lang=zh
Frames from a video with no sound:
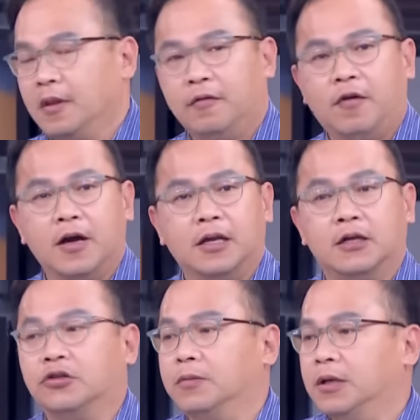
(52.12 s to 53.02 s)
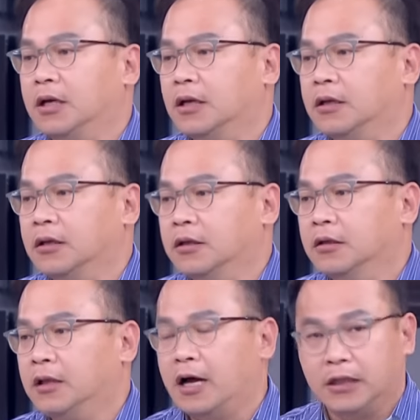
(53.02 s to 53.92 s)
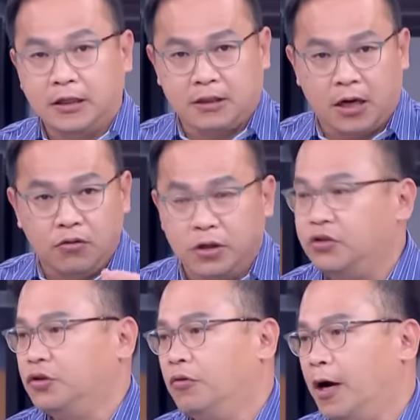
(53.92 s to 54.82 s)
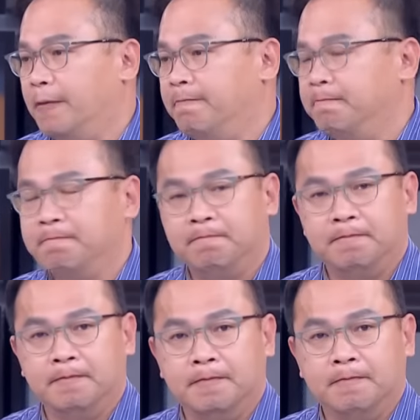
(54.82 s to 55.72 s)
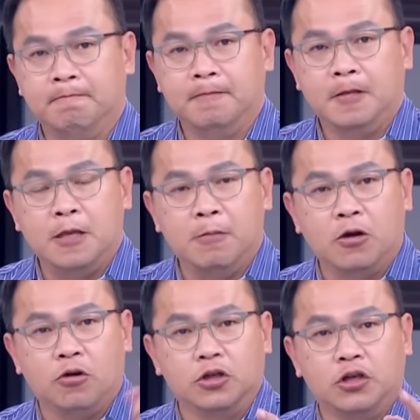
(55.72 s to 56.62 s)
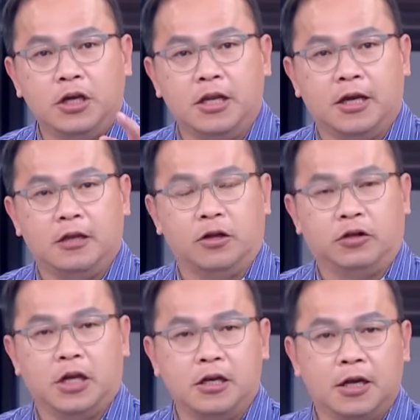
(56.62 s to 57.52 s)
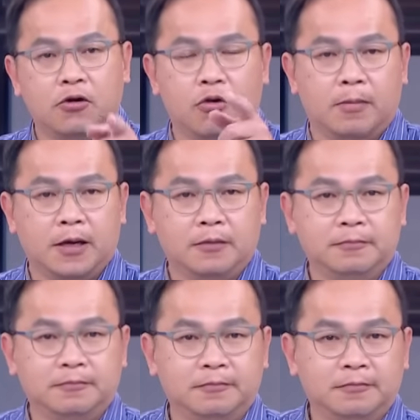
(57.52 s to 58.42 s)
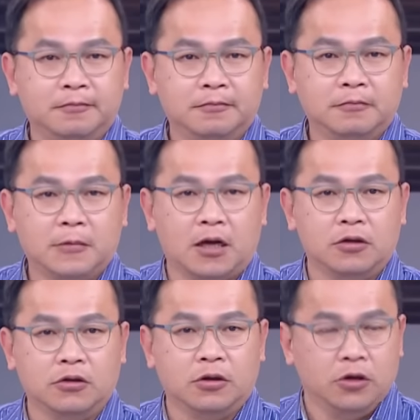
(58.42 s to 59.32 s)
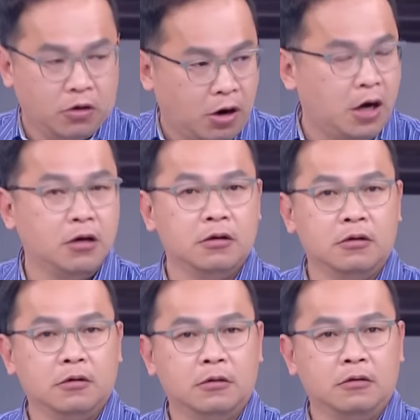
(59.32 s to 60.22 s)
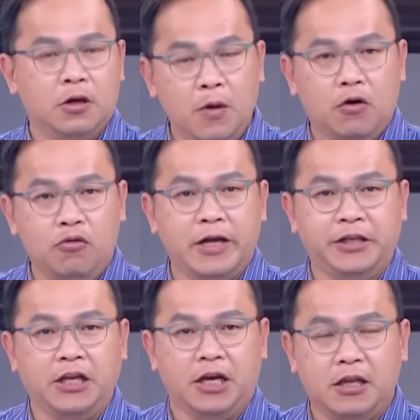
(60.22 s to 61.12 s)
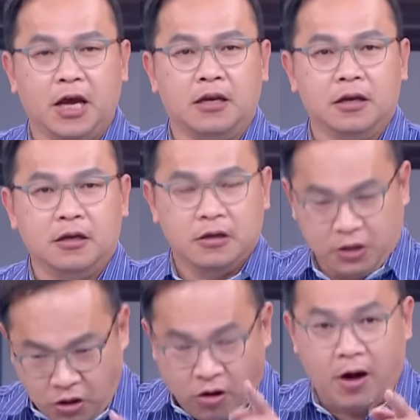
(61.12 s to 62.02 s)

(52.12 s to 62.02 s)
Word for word: 放给他的选民看。然后他只要问一句话：你们过去一年有停电过吗？大家都说有啊。有没有忽然间停电？有